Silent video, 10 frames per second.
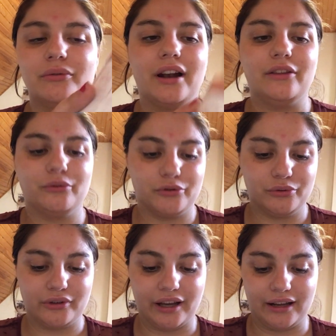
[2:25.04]
donc voilà, donc je
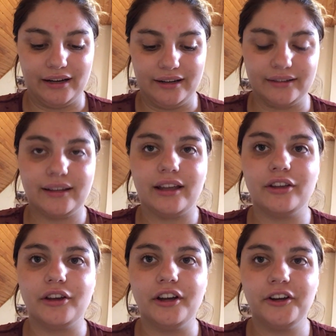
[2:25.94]
vais ouvrir
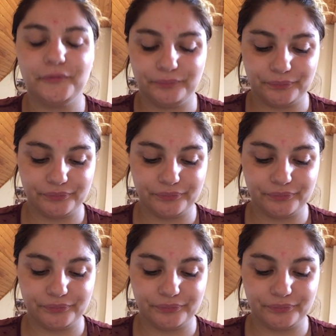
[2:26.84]
l'intérieur.